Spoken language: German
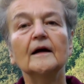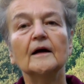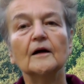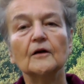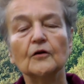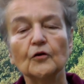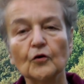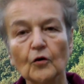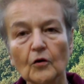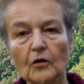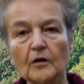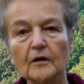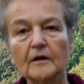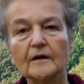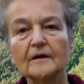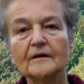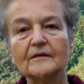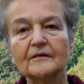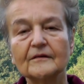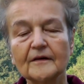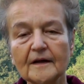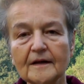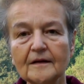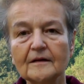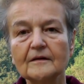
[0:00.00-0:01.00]
noch
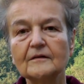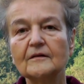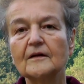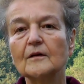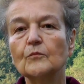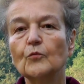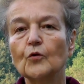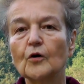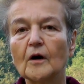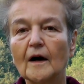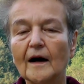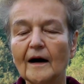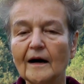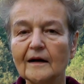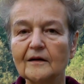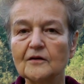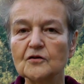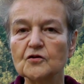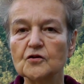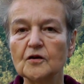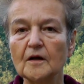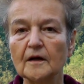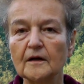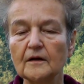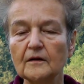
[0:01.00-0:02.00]
sind
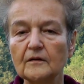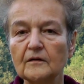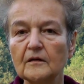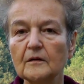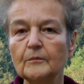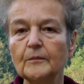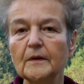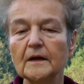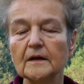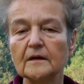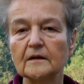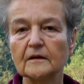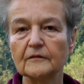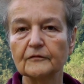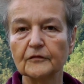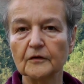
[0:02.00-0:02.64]
demokratisch legitimierte